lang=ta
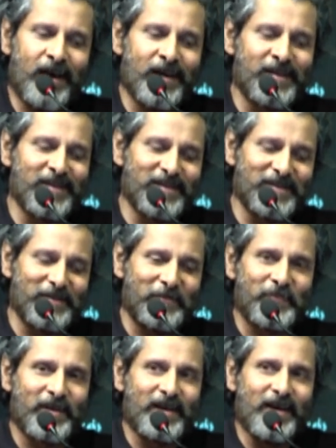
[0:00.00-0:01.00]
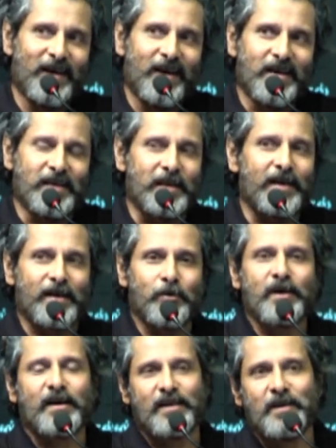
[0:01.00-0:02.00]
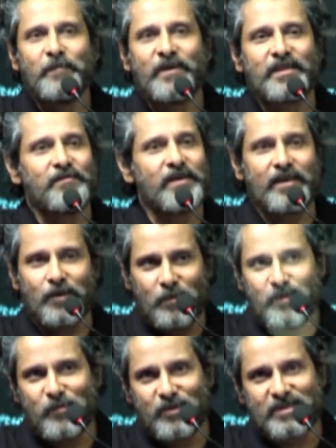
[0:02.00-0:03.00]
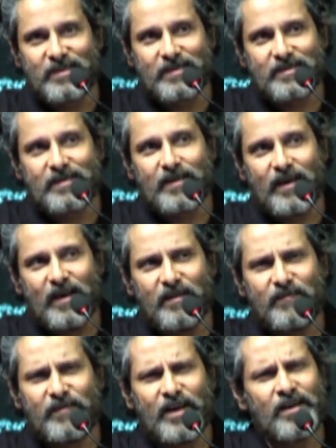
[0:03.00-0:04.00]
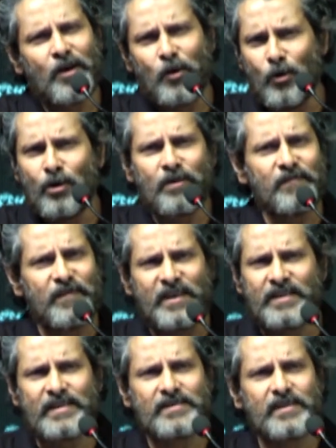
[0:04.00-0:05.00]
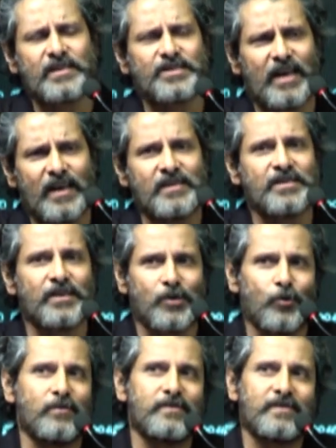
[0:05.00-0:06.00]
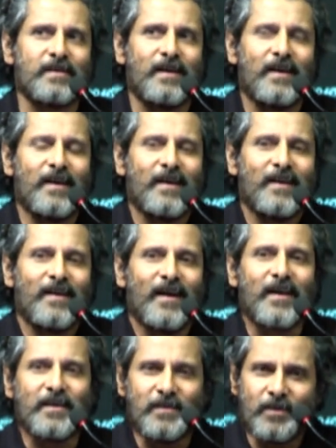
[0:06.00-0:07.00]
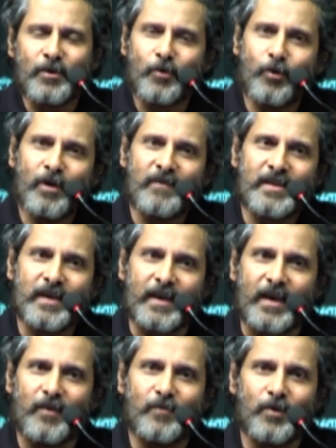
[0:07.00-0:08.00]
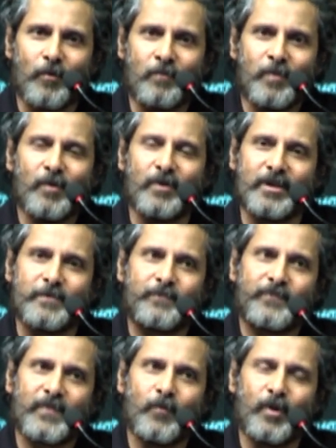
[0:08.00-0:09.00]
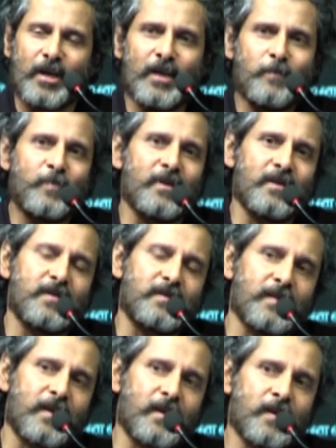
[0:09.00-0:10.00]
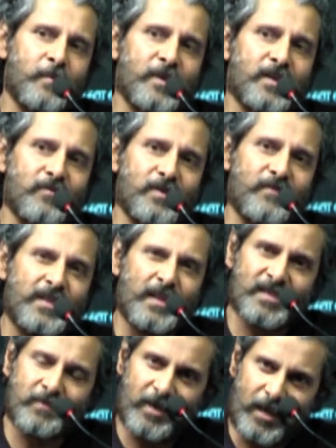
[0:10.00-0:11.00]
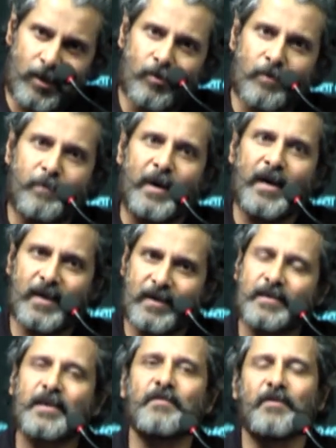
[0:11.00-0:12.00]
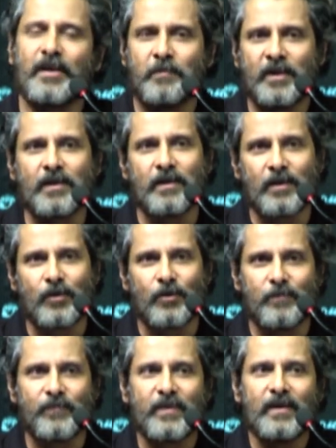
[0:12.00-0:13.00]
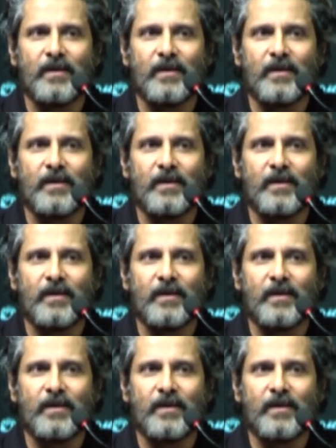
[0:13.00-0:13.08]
அண்ட் uh, இதில் என்னோட கதாபாத்திரம் வந்து எனக்கு ரொம்ப பிடிச்சிருந்துச்சி ஐ ஹவ் டன் அ லாட் ஆஃப் இன்ட்ரெஸ்டிங் சேலஞ்சிங் ரோல்ஸ் ஆனால் இந்த ரோல் வந்து எனக்கு என்னவோ ரொம்ப ஒரு ஒரு ஈர்ப்பு இருந்துச்சு இந்த கதாபாத்திரம் வந்து வித்தியாசமாக இருக்கணும் பார்க்குறதுக்கே வேறு மாதிரி இருக்கணும்